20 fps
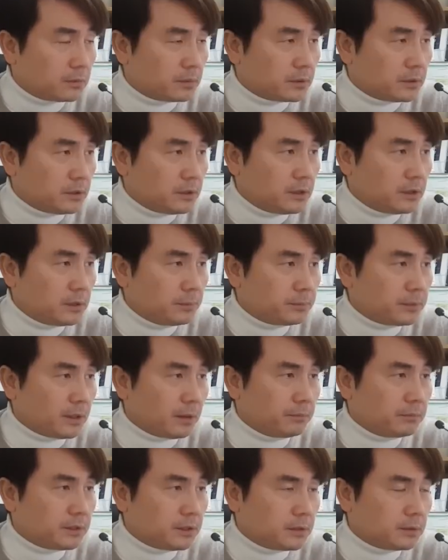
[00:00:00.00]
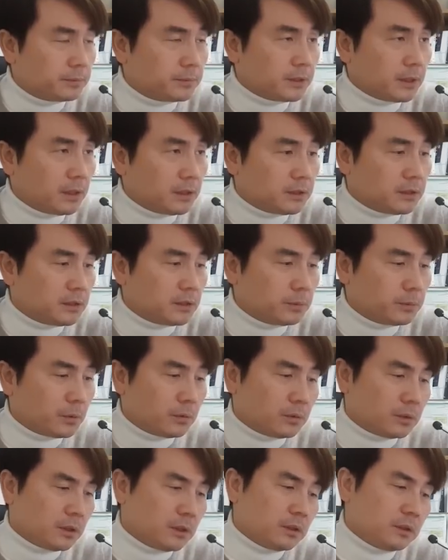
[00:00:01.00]
23, 24,
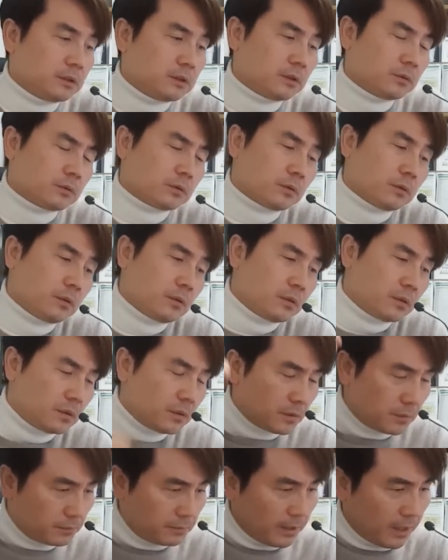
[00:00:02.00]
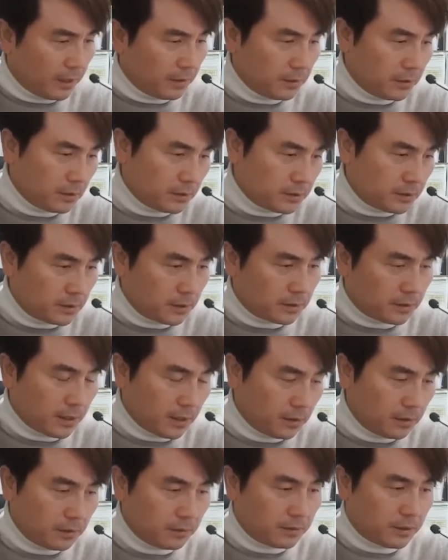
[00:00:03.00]
25 이런 식으로 매년 이제
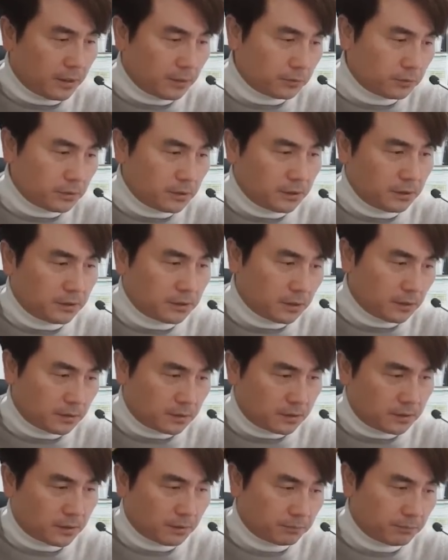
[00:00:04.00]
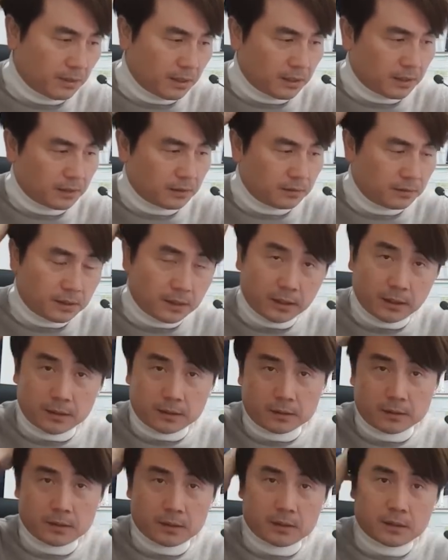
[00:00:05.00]
내년 내후년치를 전망하는데